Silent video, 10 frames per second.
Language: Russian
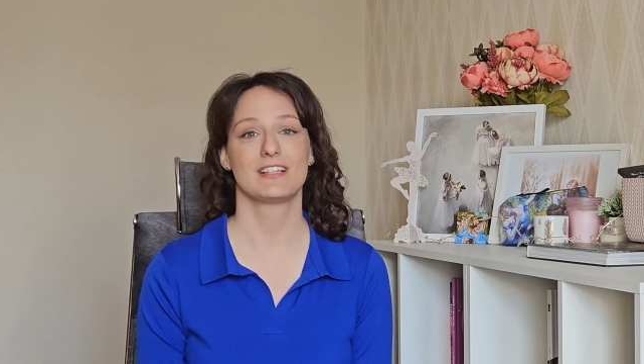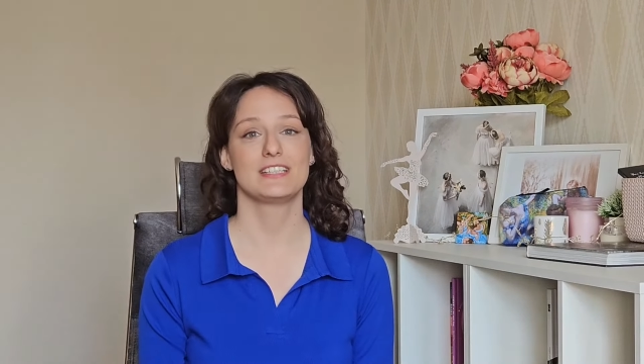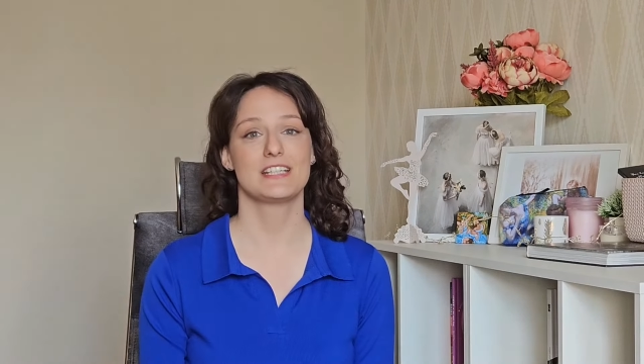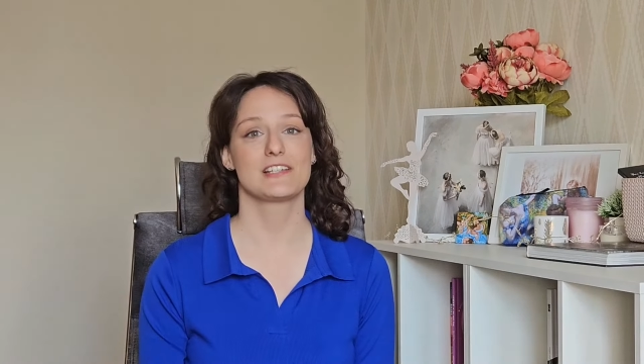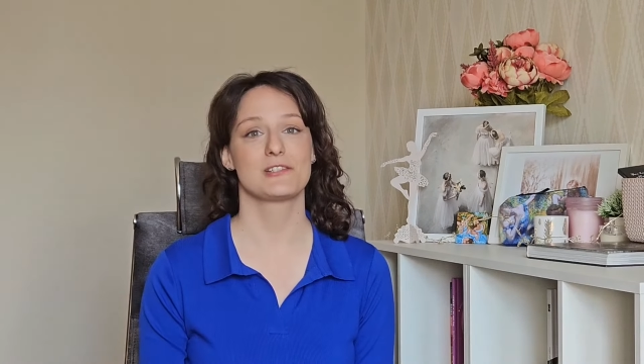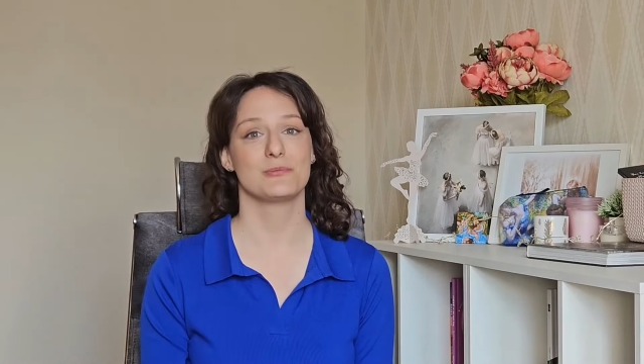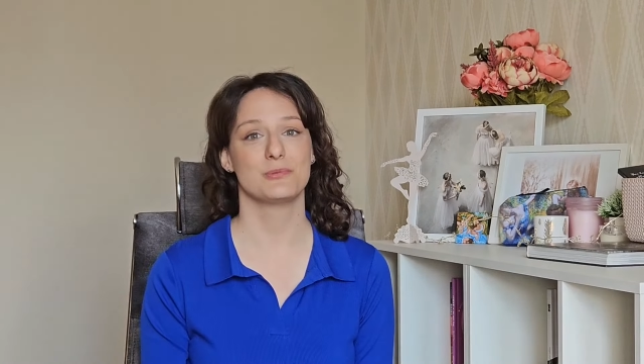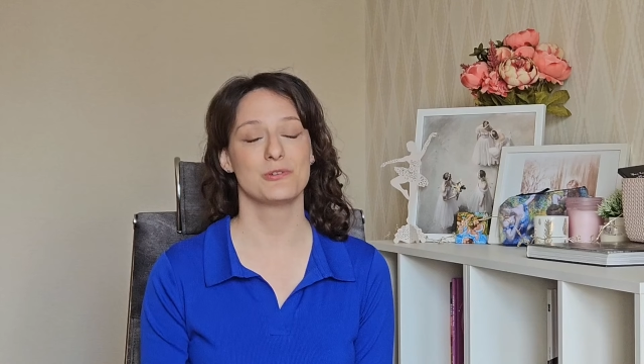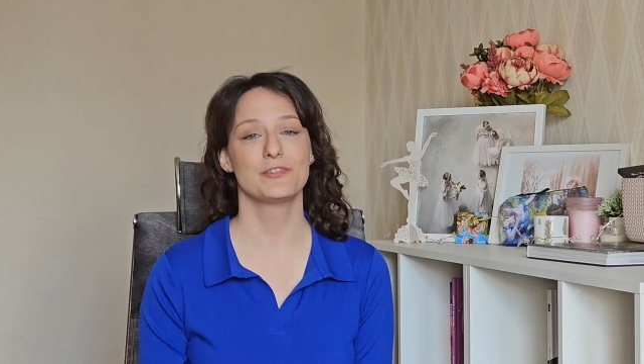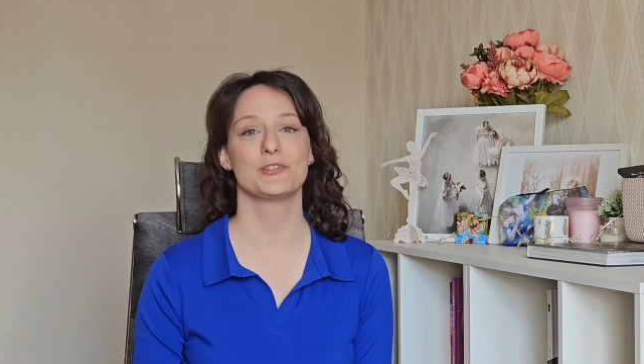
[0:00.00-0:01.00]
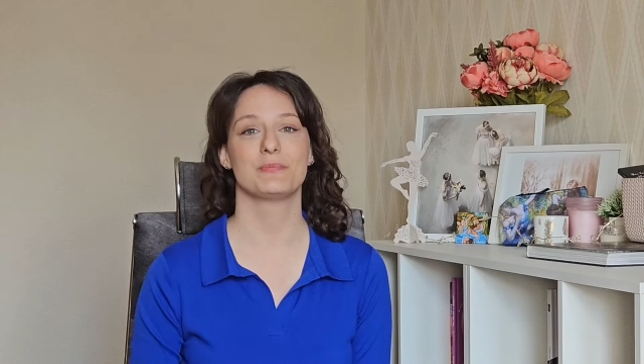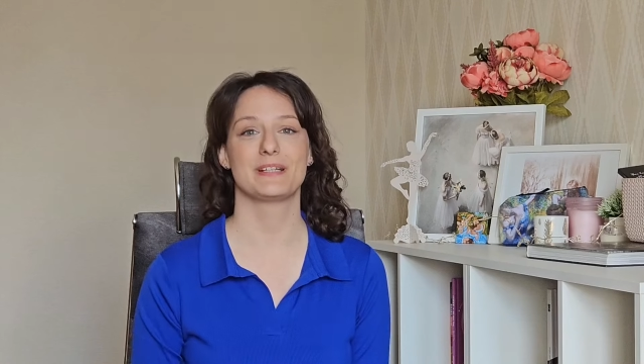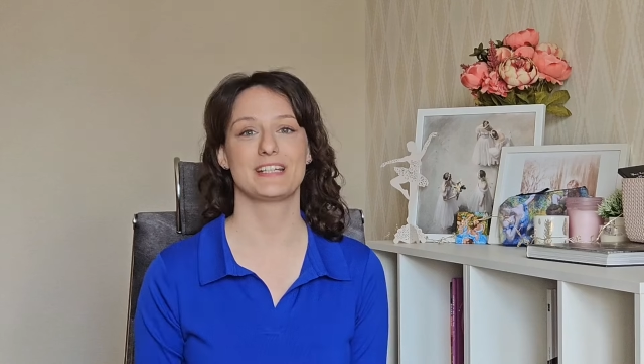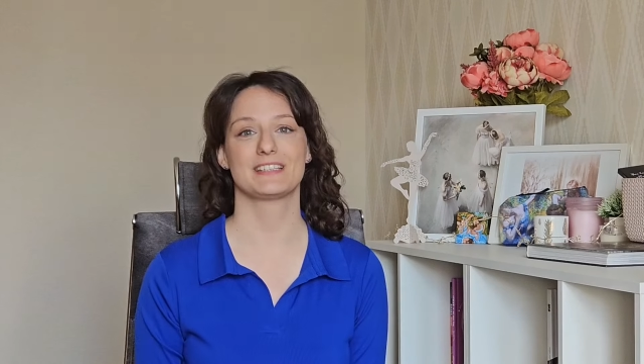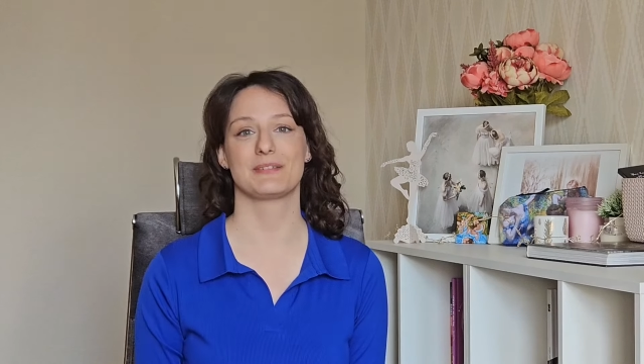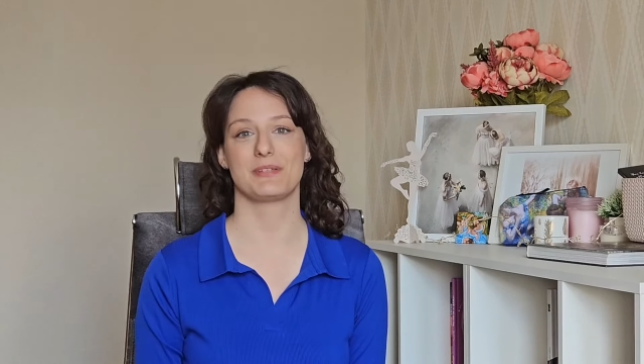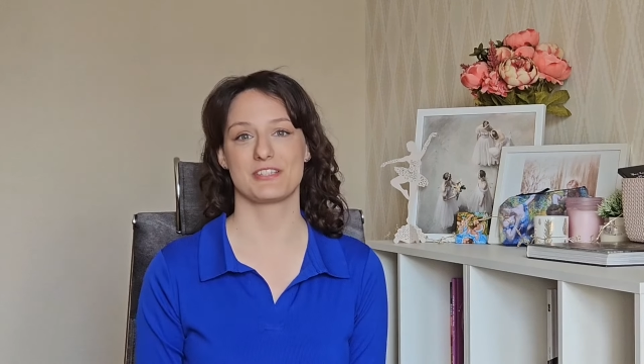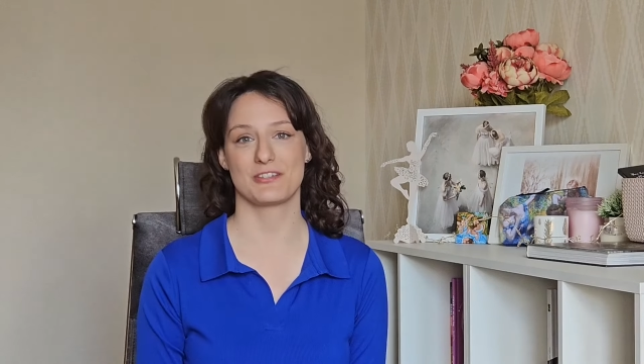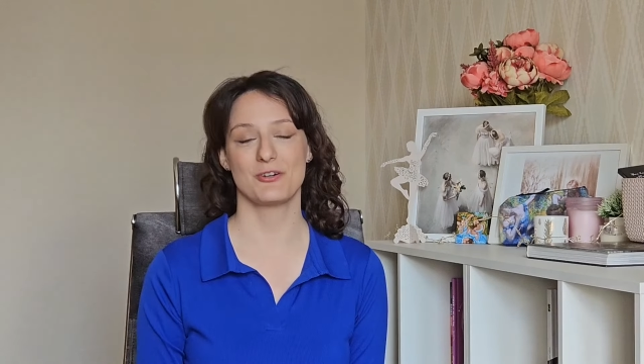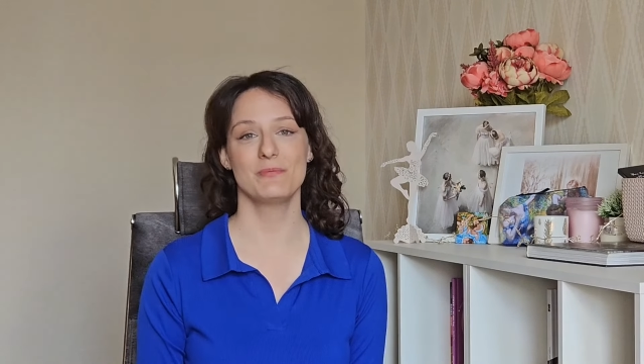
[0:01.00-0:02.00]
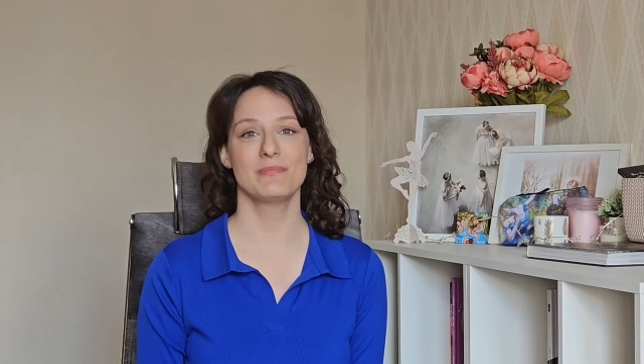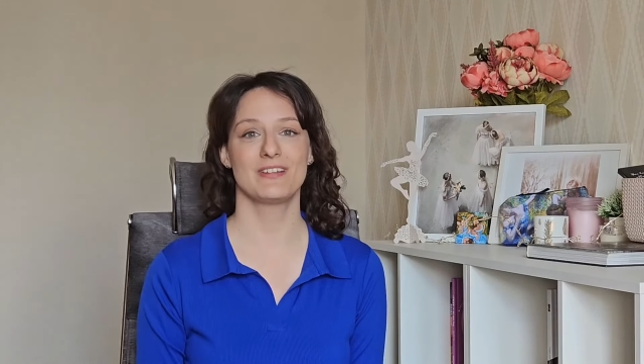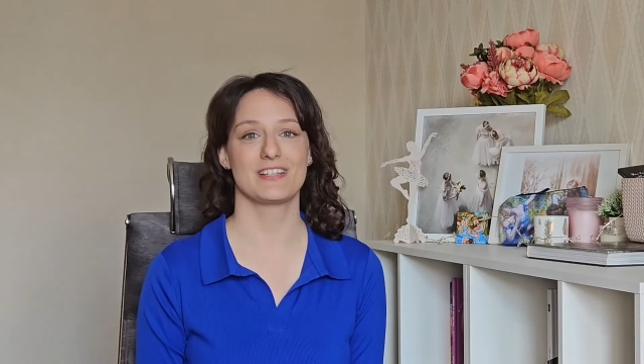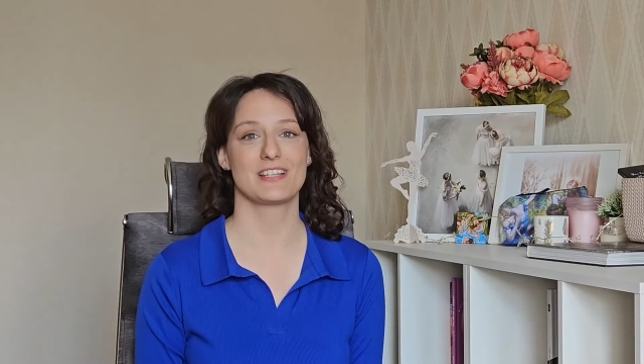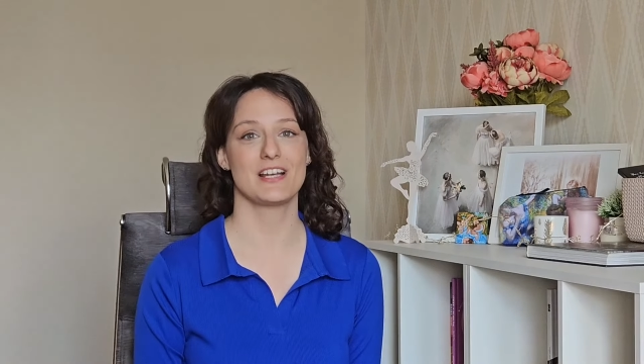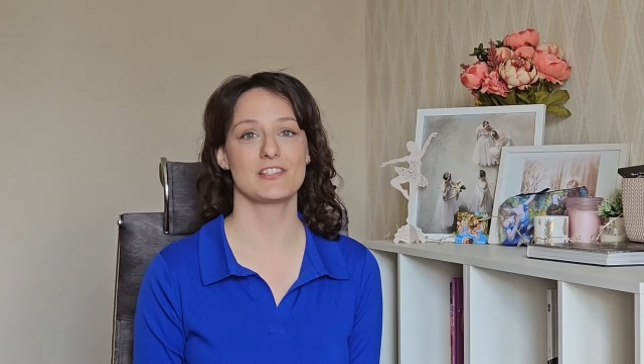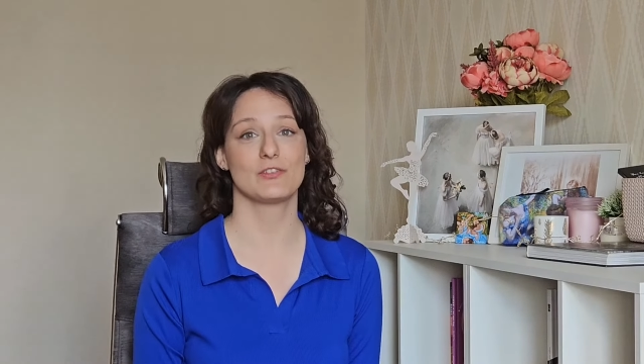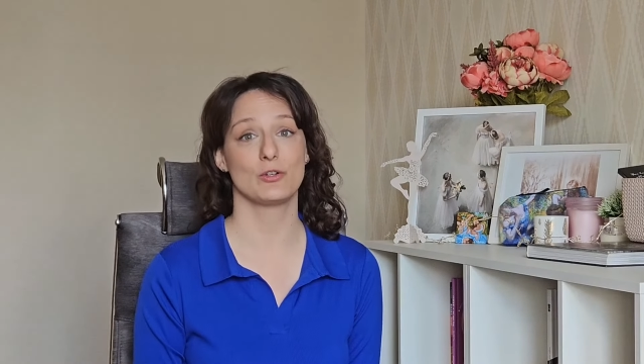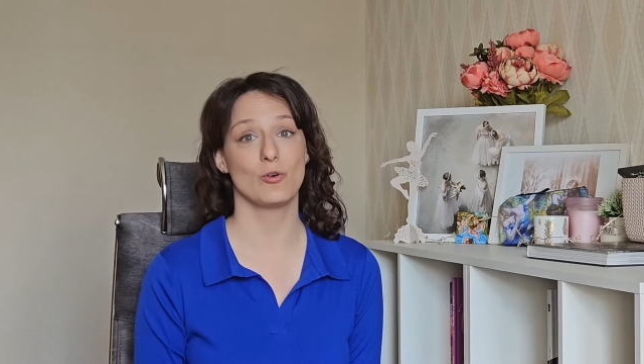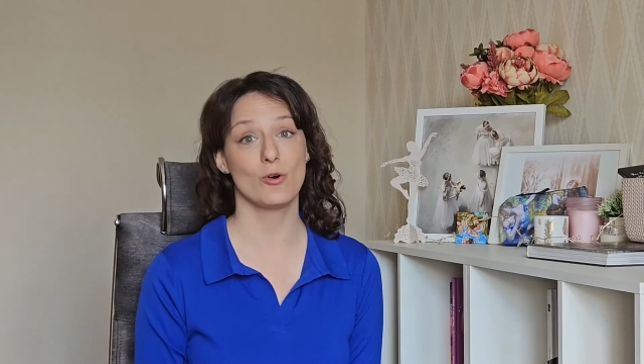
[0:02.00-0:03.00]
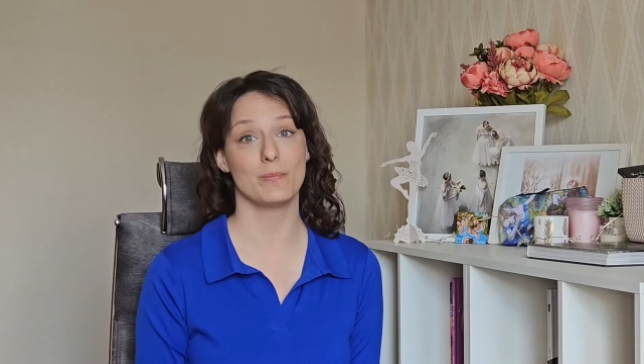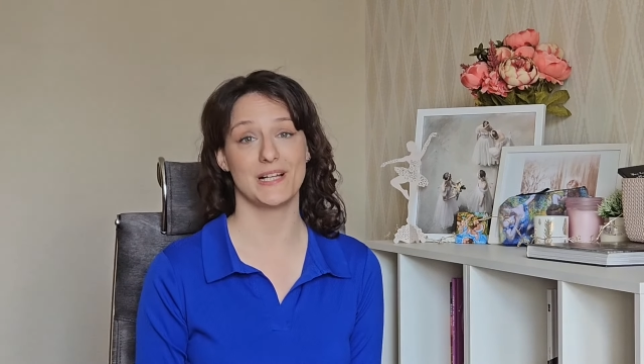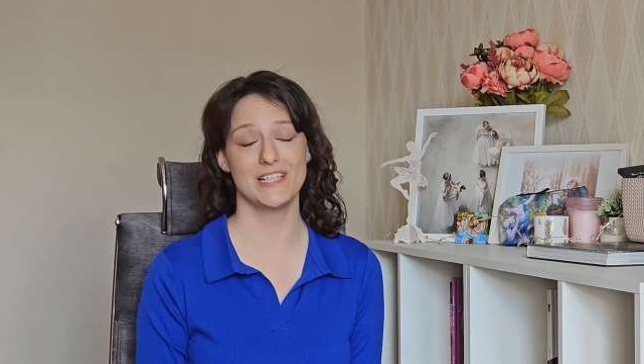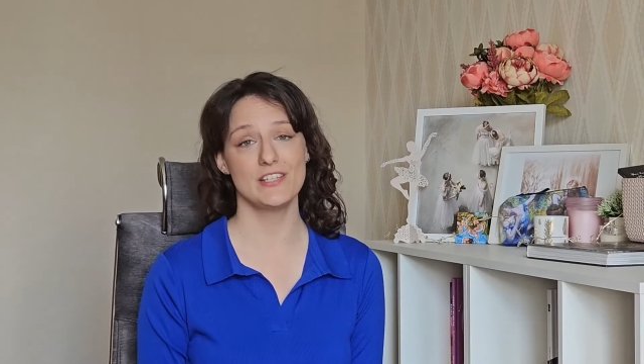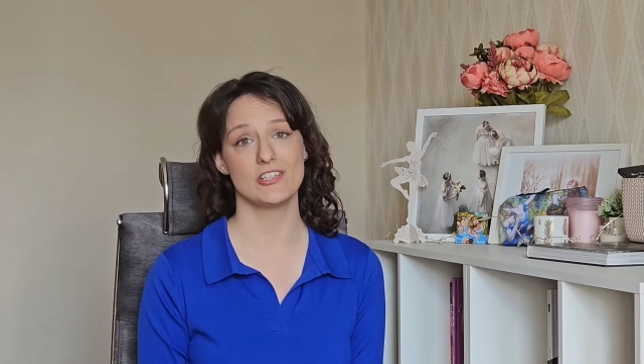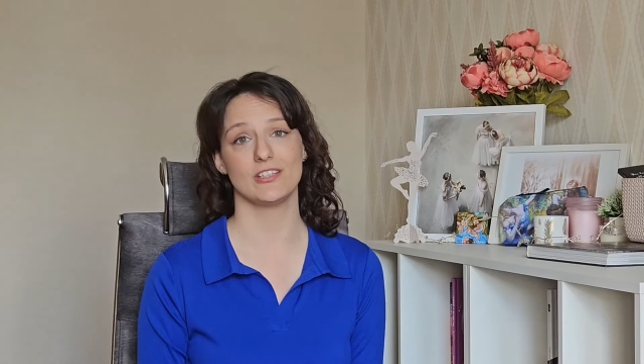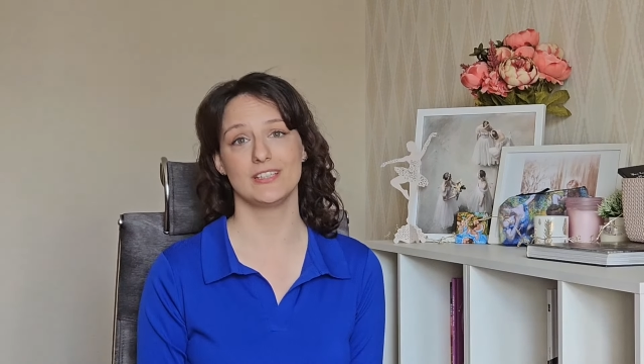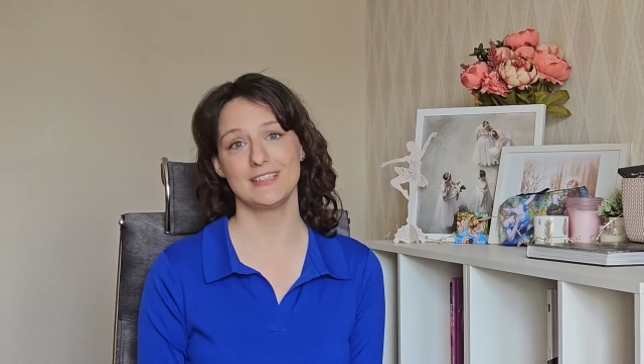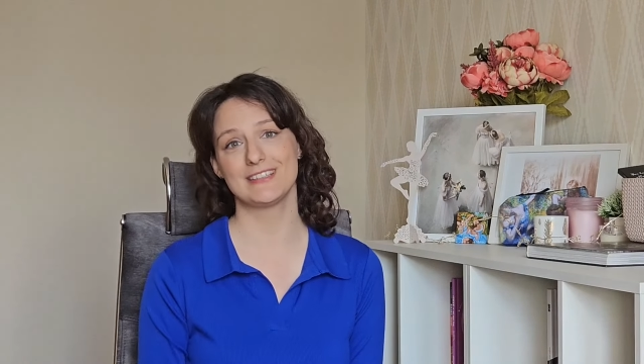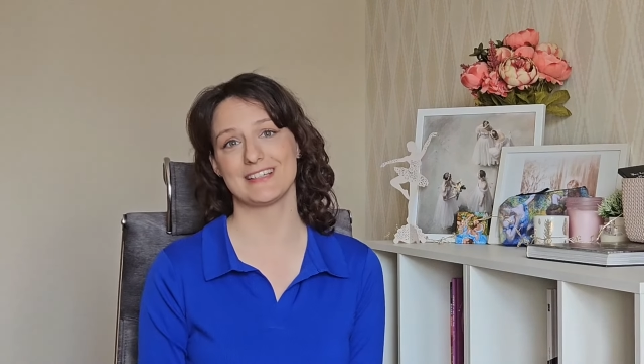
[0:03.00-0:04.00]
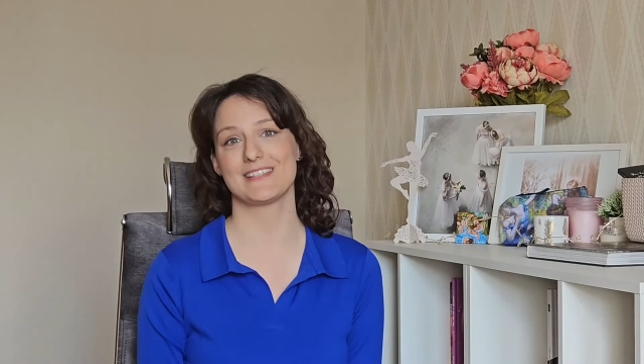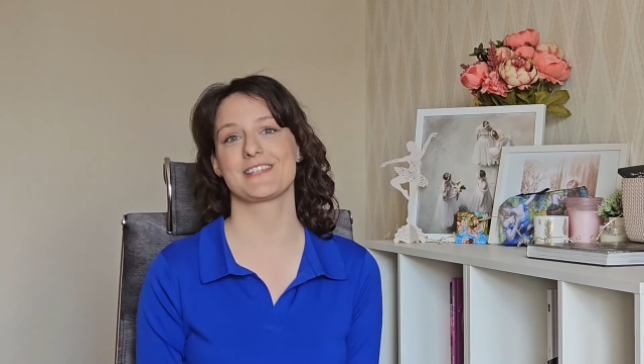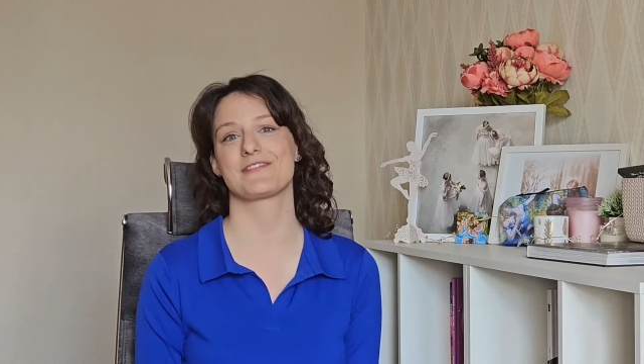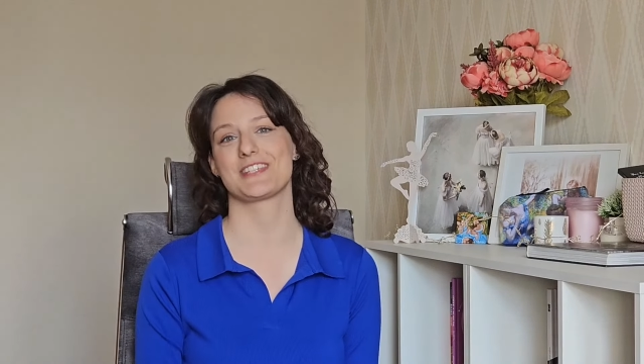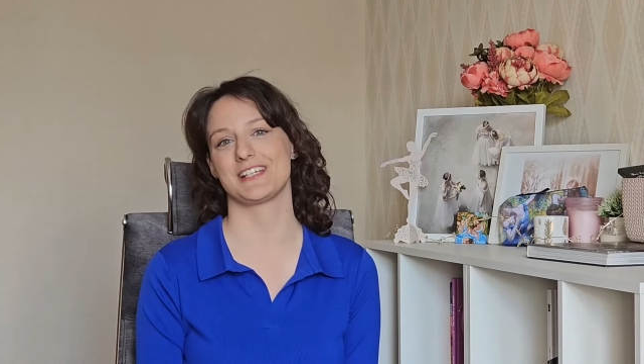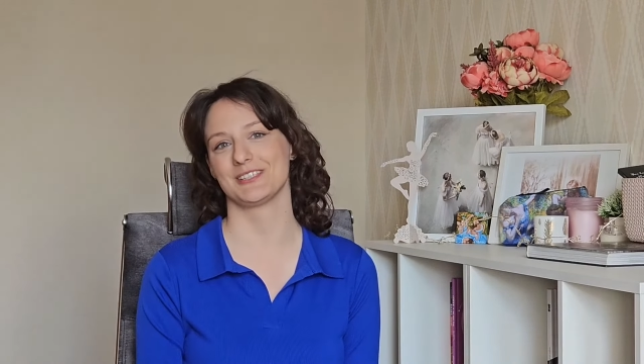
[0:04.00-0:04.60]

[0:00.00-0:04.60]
где я с любовью и понятным языком рассказываю о балете и танце в